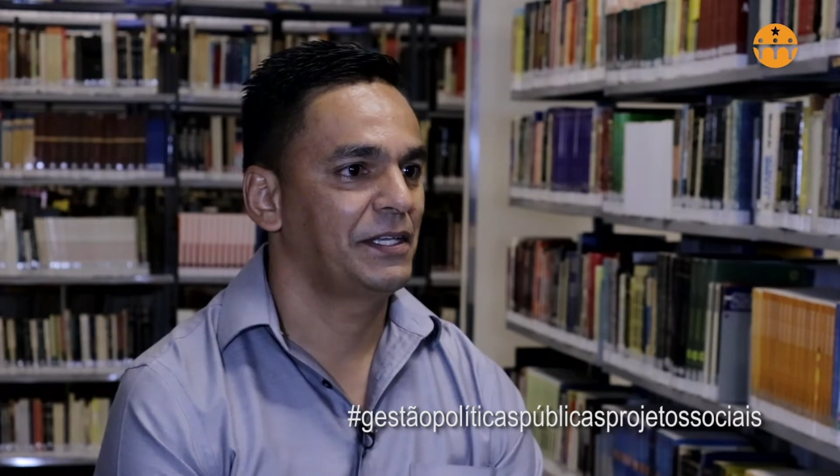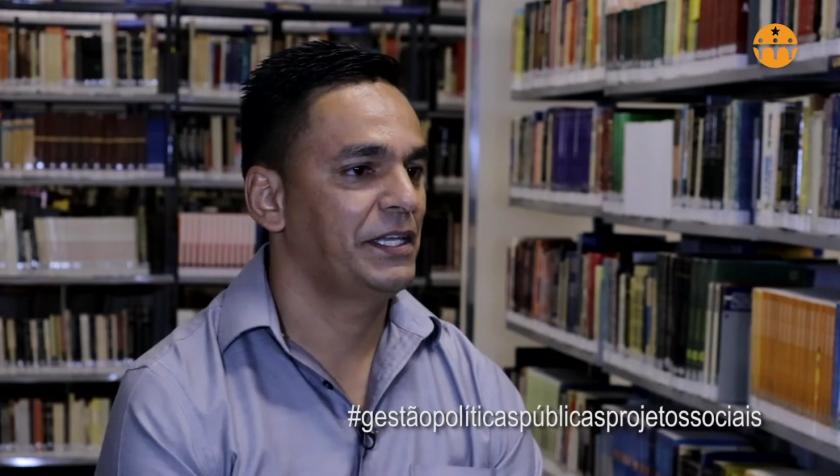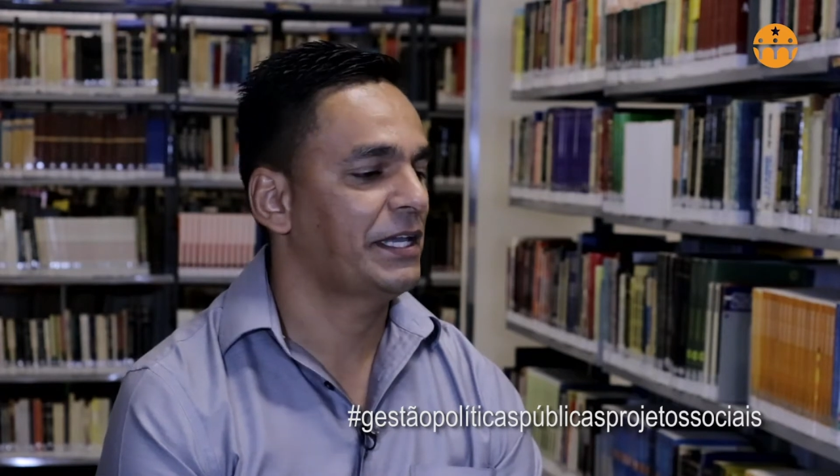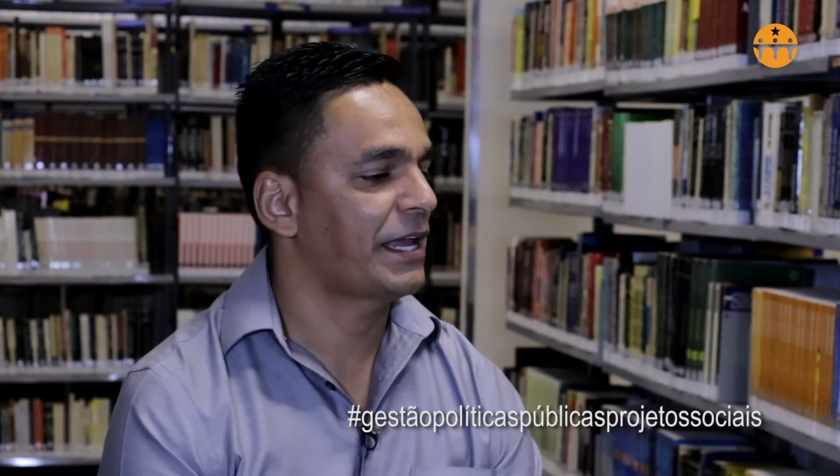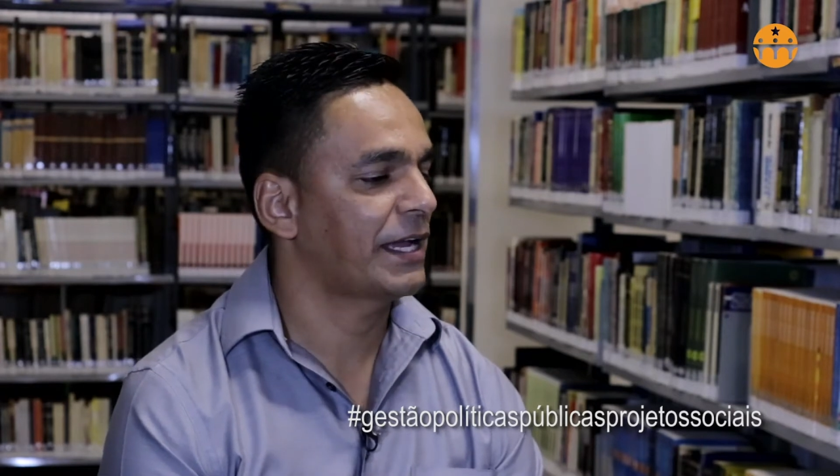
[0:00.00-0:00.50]

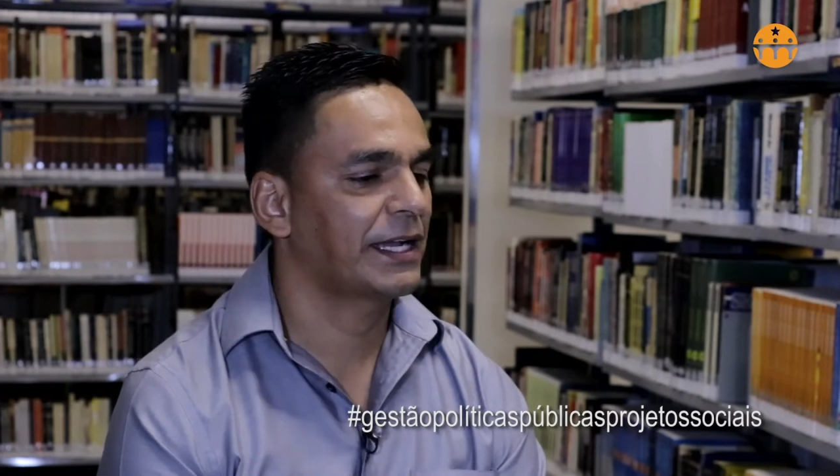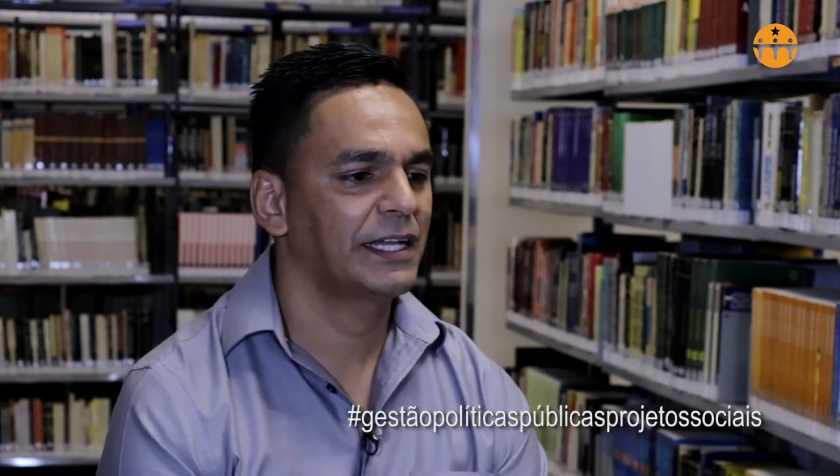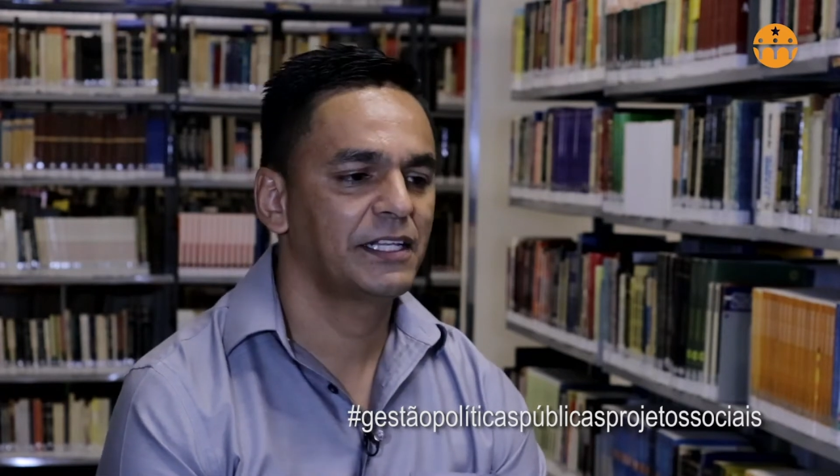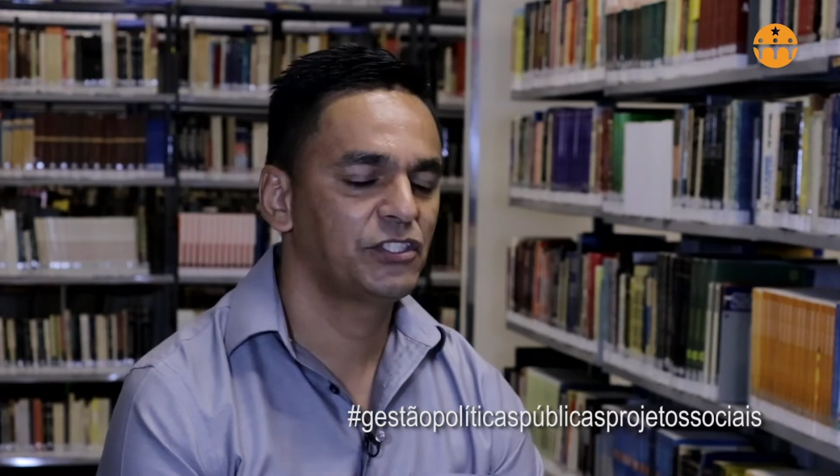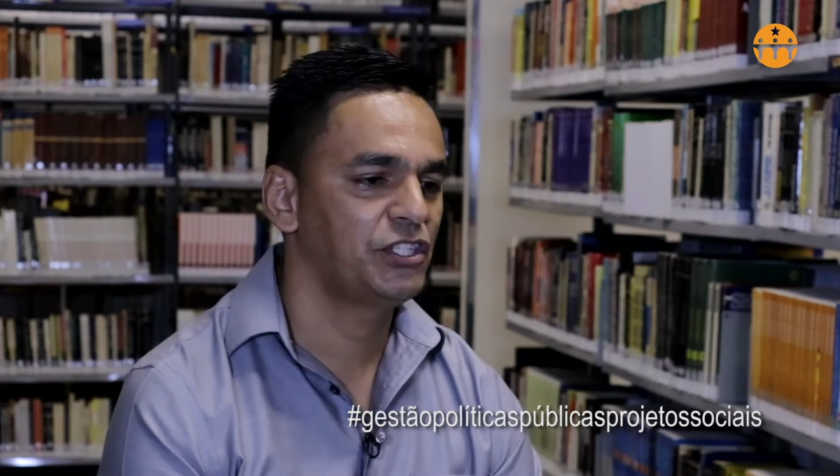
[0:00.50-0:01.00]
E aí, a
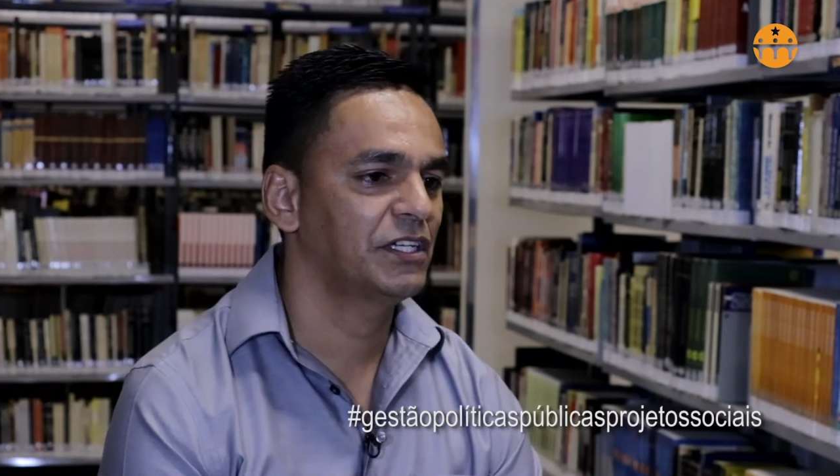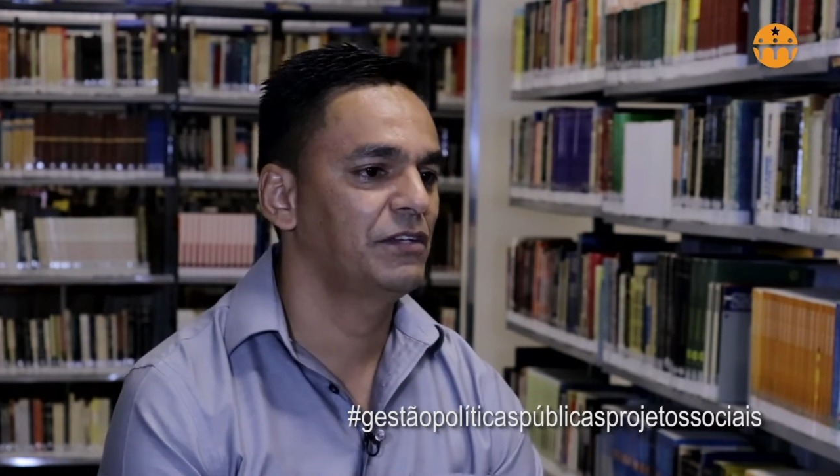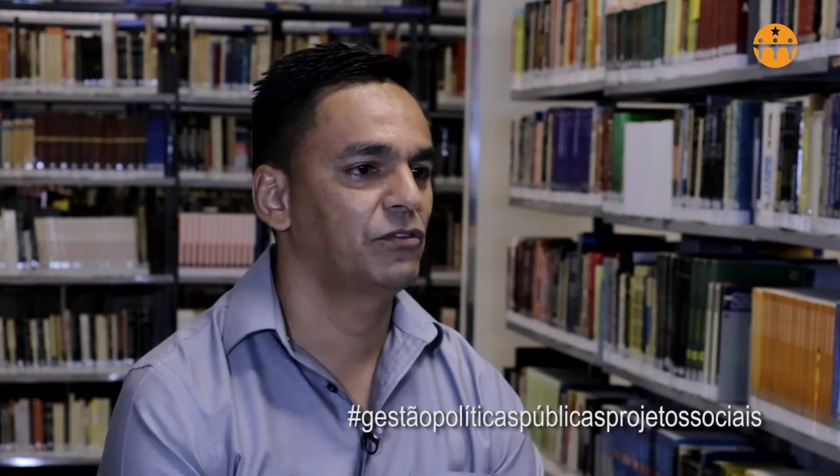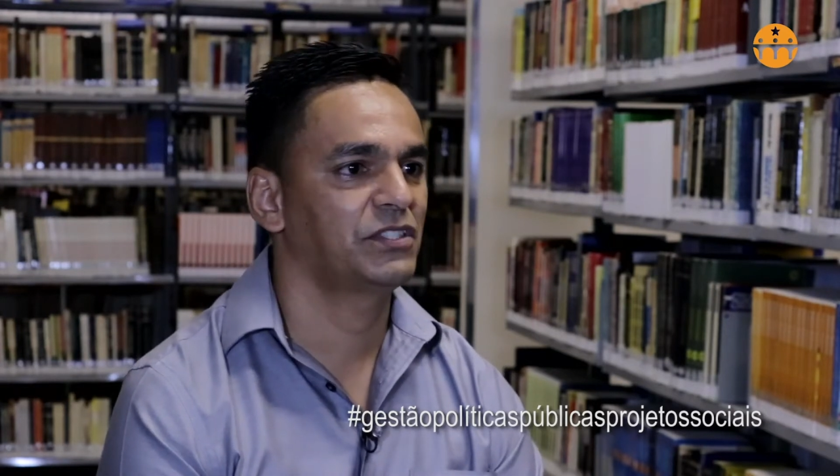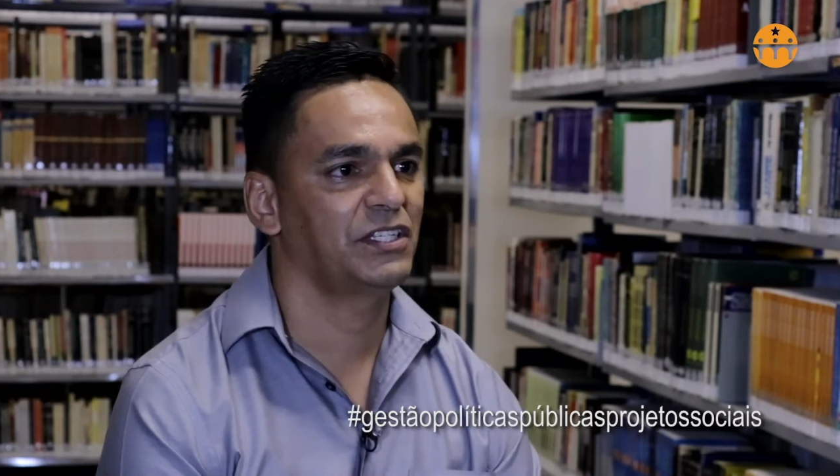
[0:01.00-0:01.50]
cada dia
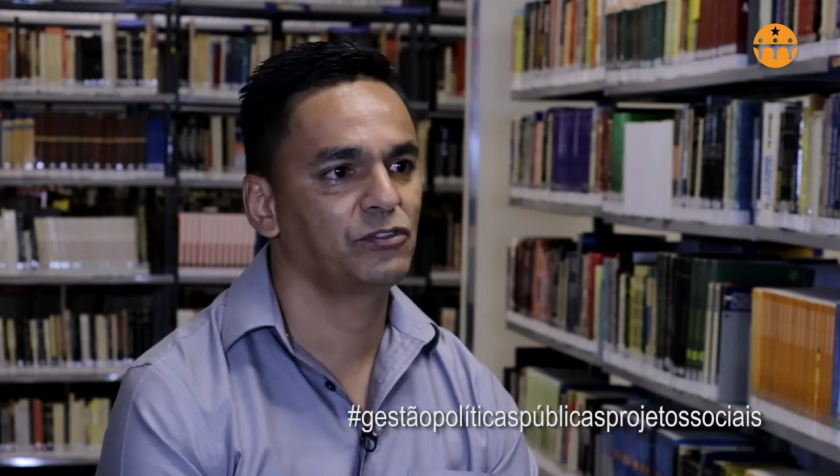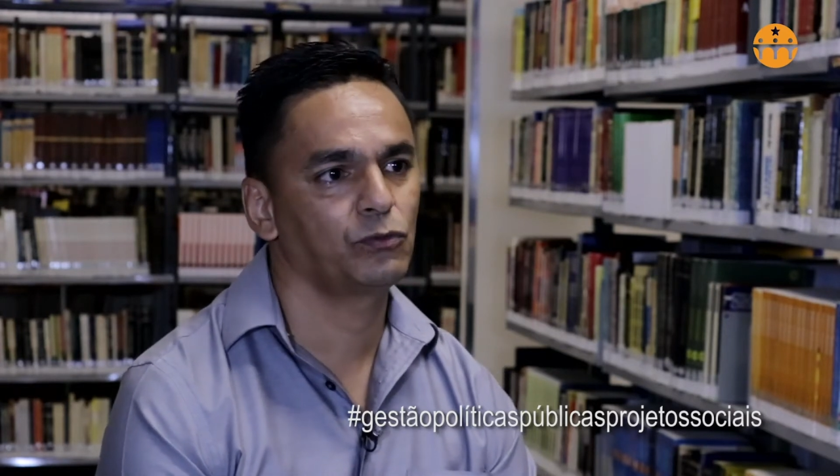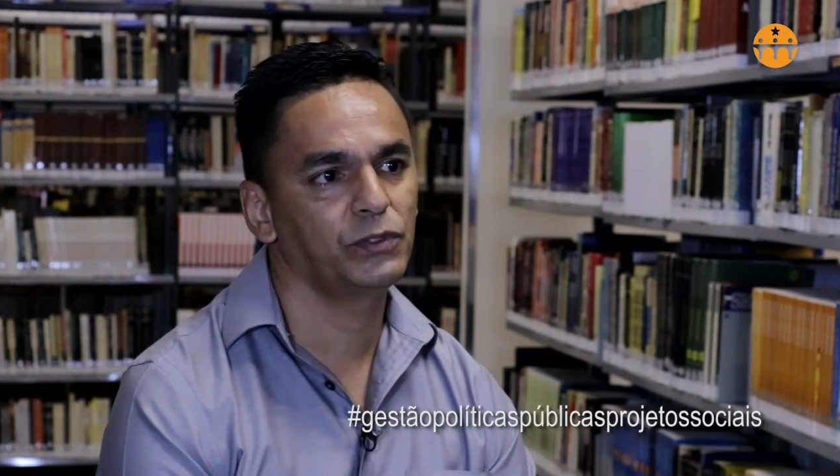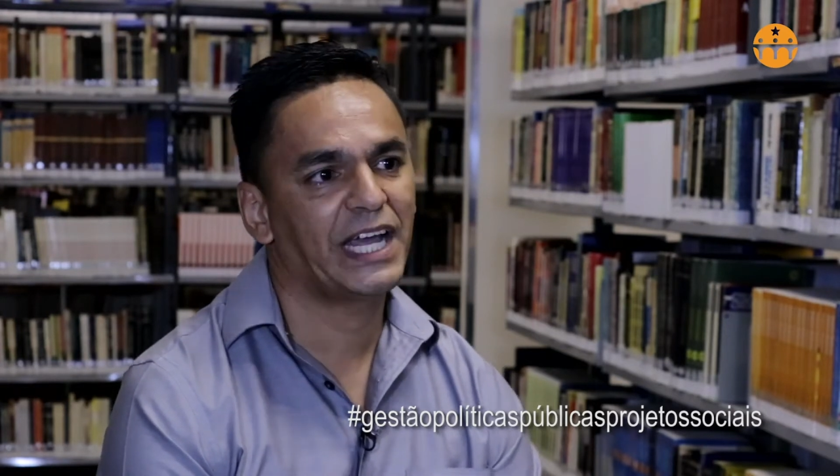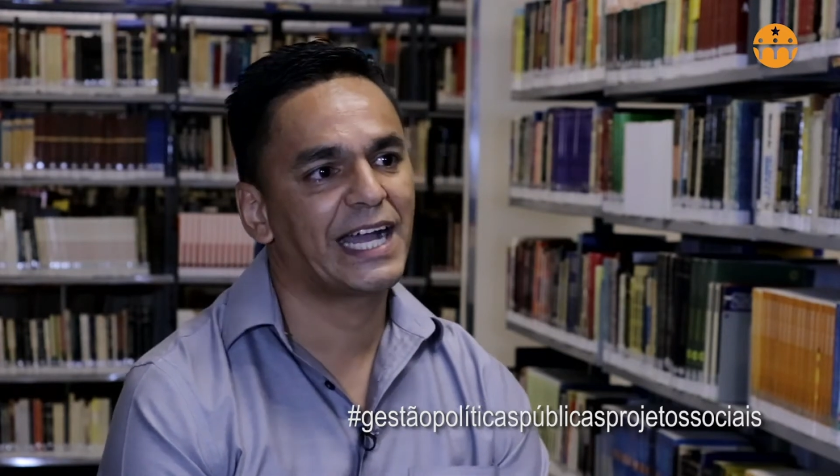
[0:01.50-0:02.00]
que você estuda,